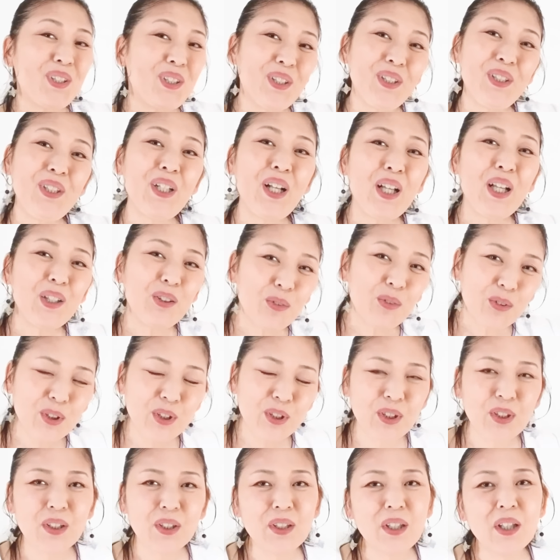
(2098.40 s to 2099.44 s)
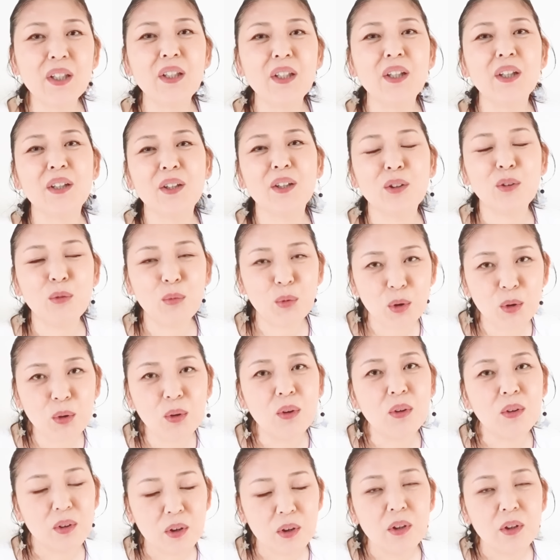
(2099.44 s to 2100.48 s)
知り合い同士じゃないけれど
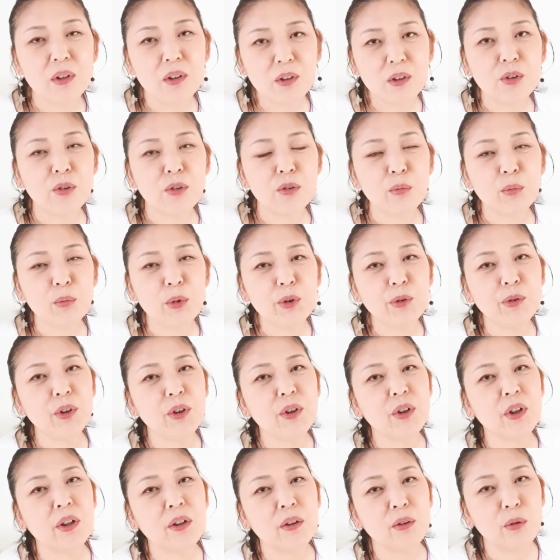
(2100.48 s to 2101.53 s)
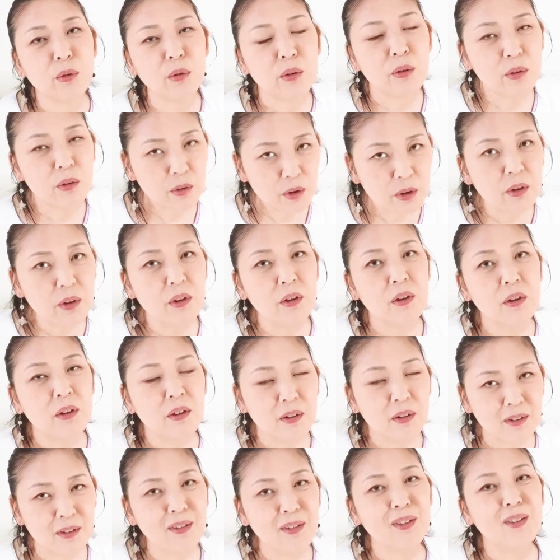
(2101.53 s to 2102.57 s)
も、そのミュージシャンの、
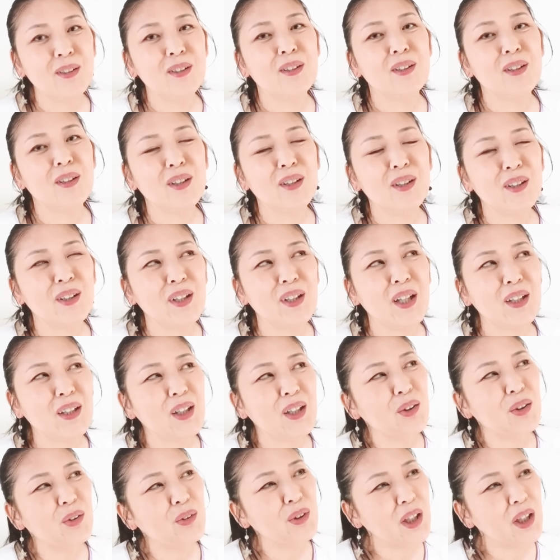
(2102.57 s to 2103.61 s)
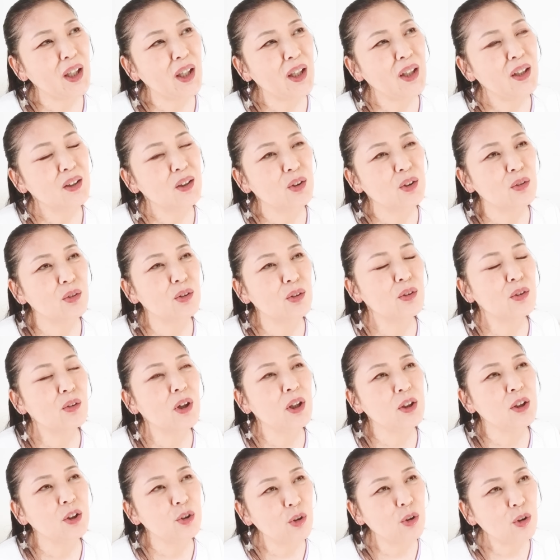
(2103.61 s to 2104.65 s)
うん、なんだね。その人
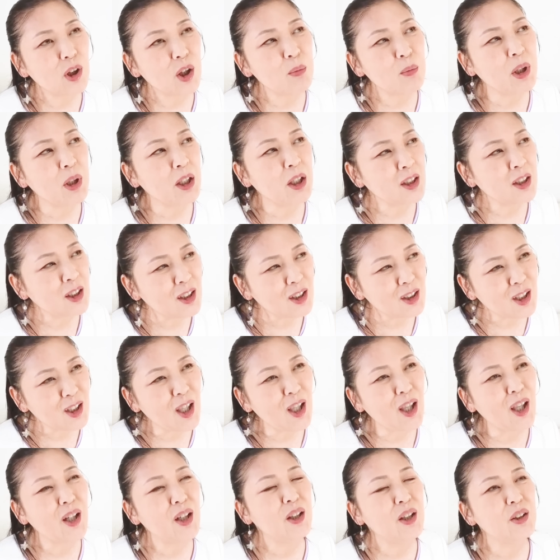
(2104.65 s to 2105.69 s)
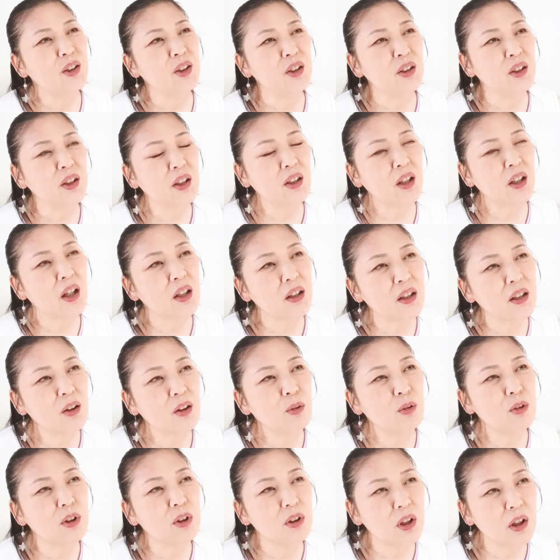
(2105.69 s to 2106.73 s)
は一生懸命生きて人生体
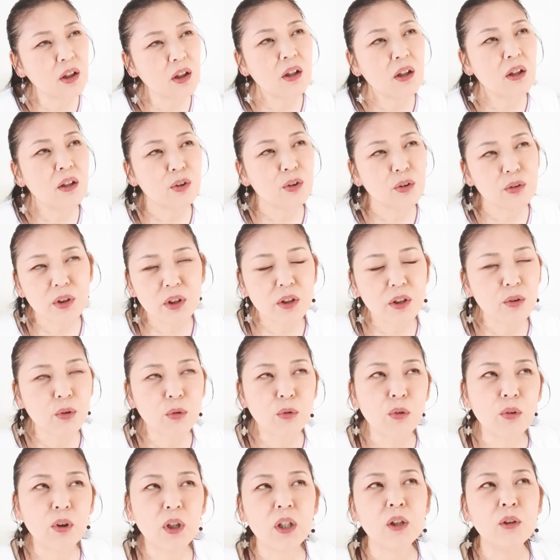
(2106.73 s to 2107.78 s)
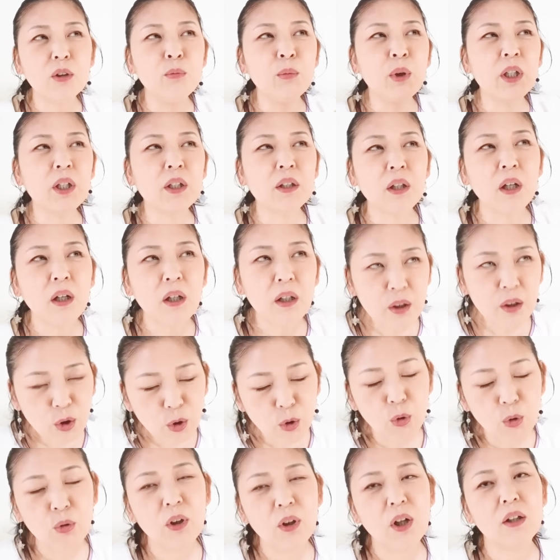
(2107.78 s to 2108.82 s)
験をして、そしてそこから生まれた
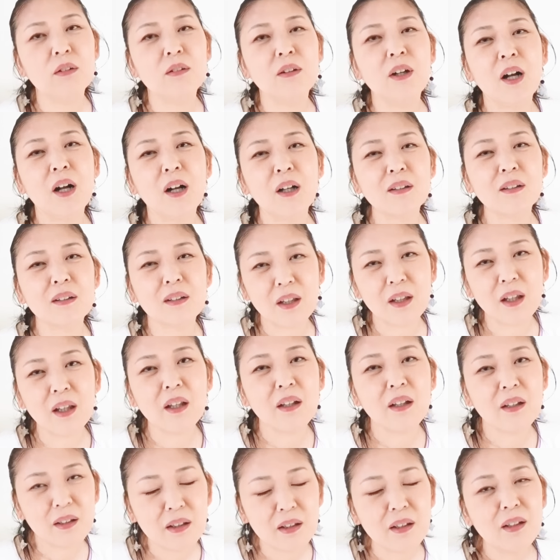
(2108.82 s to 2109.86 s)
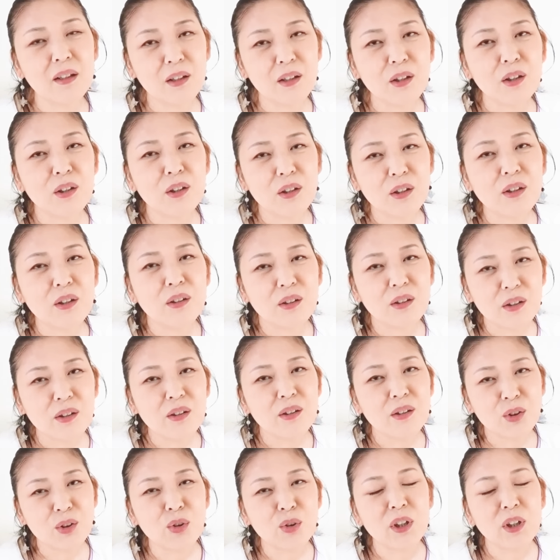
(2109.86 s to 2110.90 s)
音楽があって、
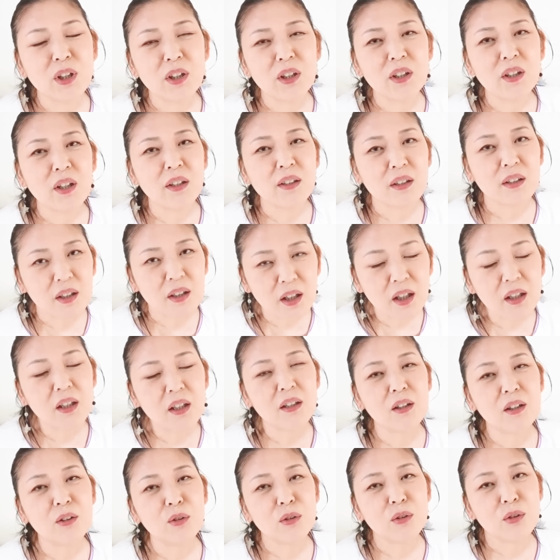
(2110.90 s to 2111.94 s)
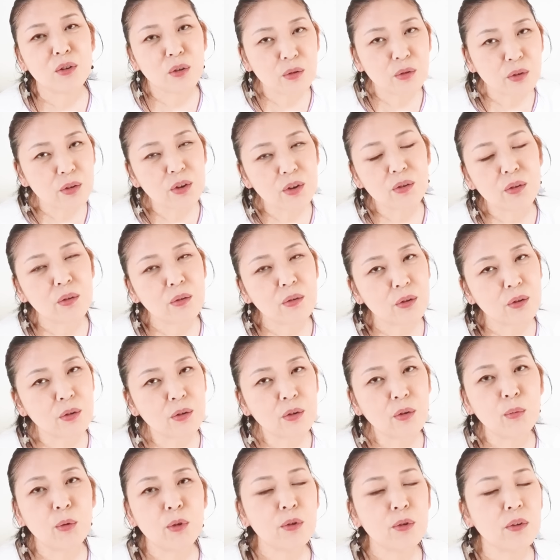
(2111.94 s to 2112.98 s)
それに助けられてる。その人
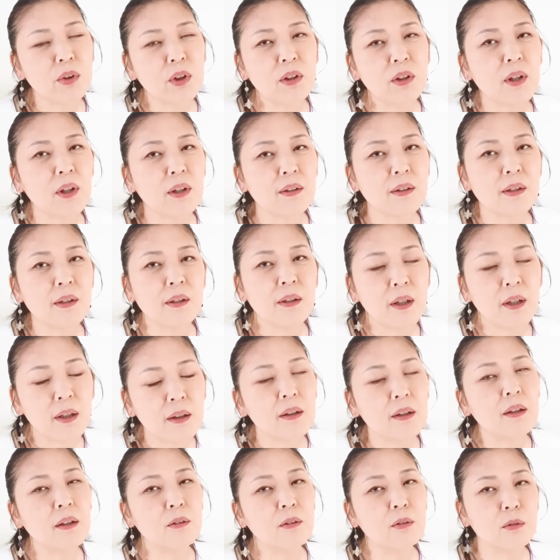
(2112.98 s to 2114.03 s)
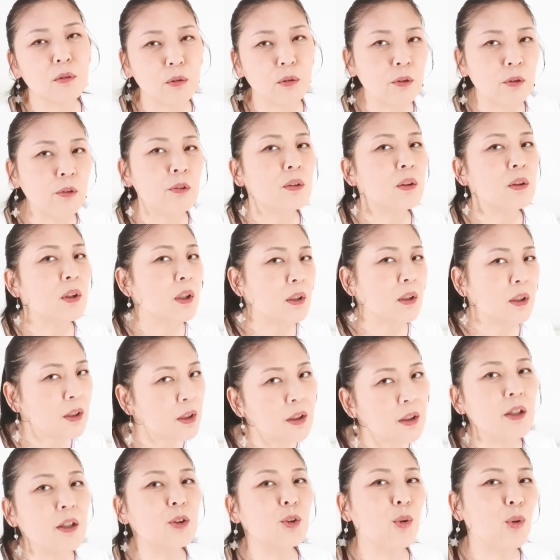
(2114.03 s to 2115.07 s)
そのものに助けられてると言って
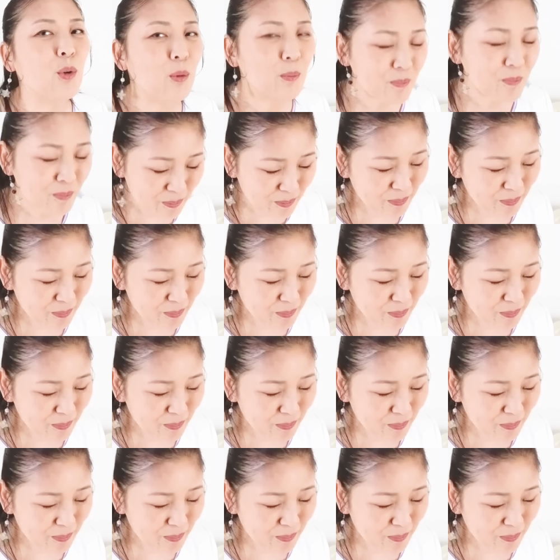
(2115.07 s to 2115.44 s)
いいでしょう。